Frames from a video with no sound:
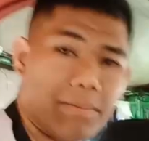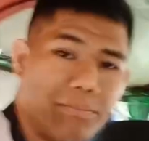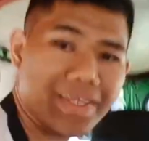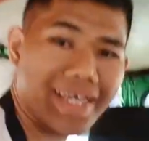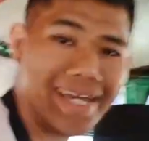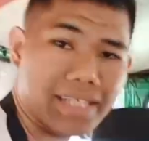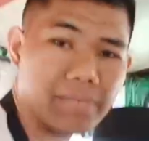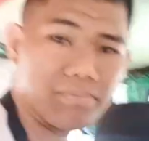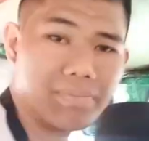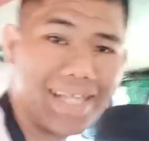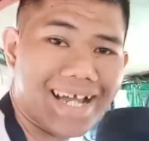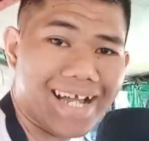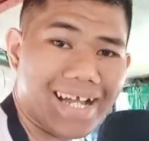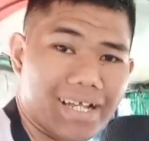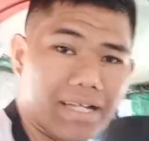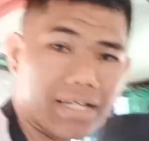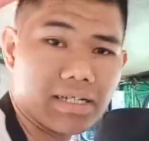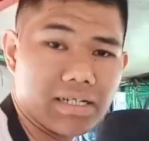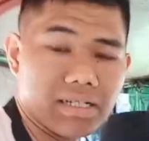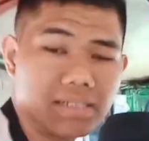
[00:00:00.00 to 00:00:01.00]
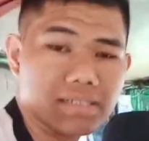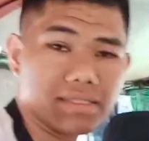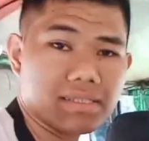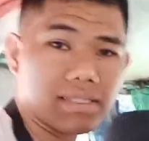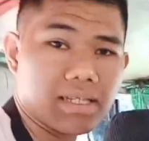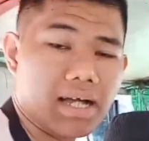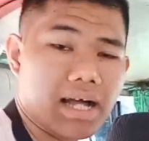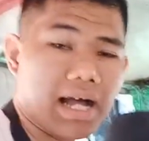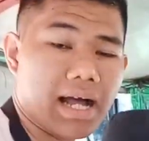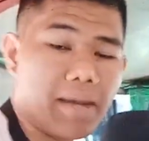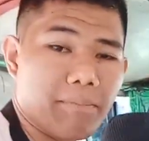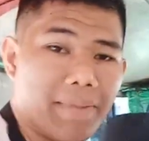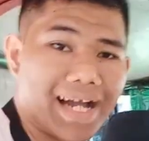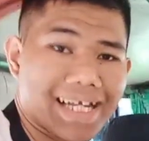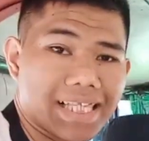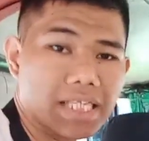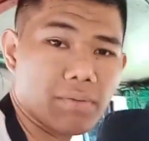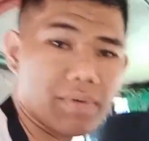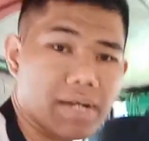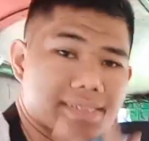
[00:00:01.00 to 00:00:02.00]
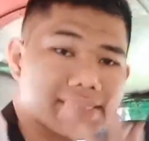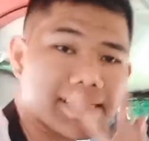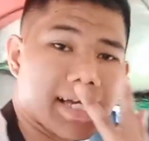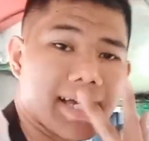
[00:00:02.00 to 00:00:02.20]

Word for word: Update vlog. Uh, pangalawang